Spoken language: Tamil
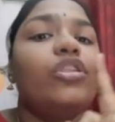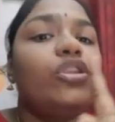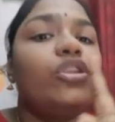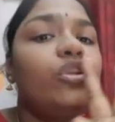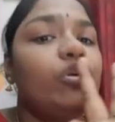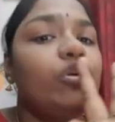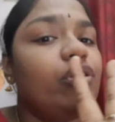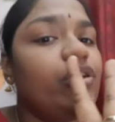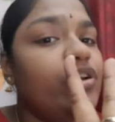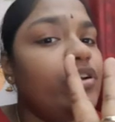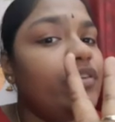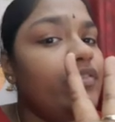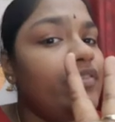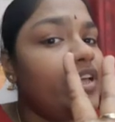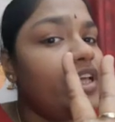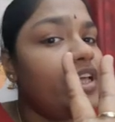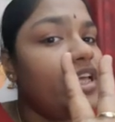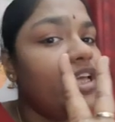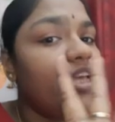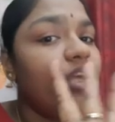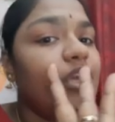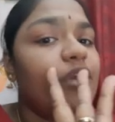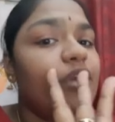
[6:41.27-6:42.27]
துருவி
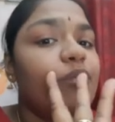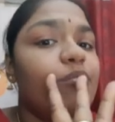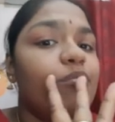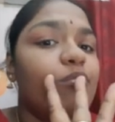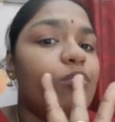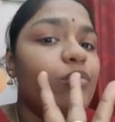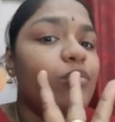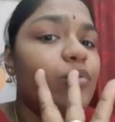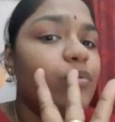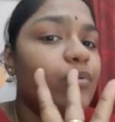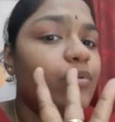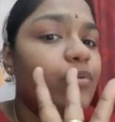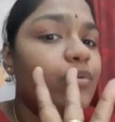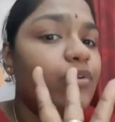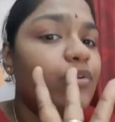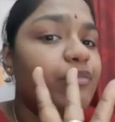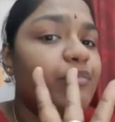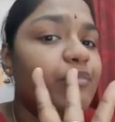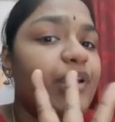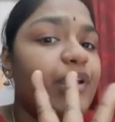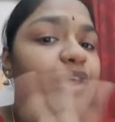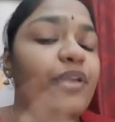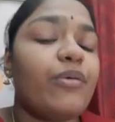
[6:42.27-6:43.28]
மூணு
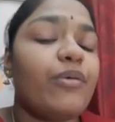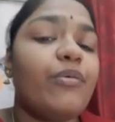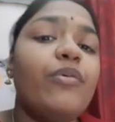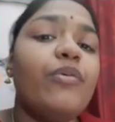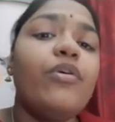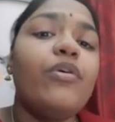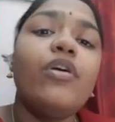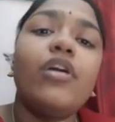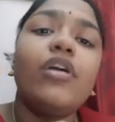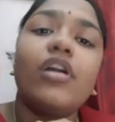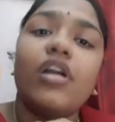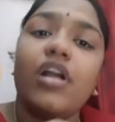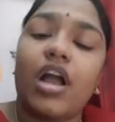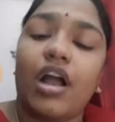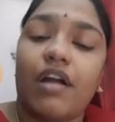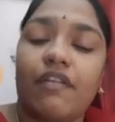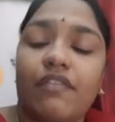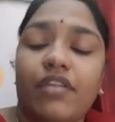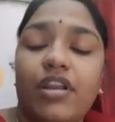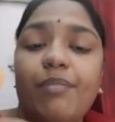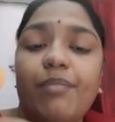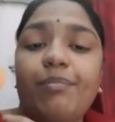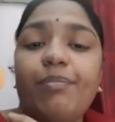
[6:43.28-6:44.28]
பேரும்
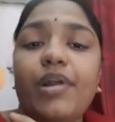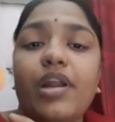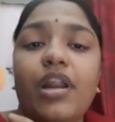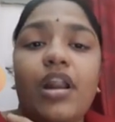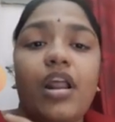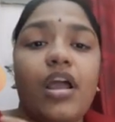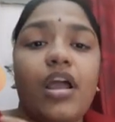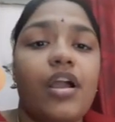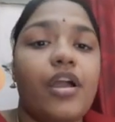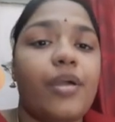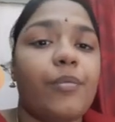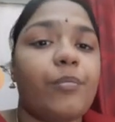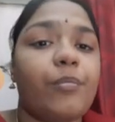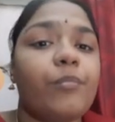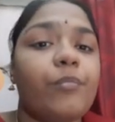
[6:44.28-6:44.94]
கவலைப்படுறாங்க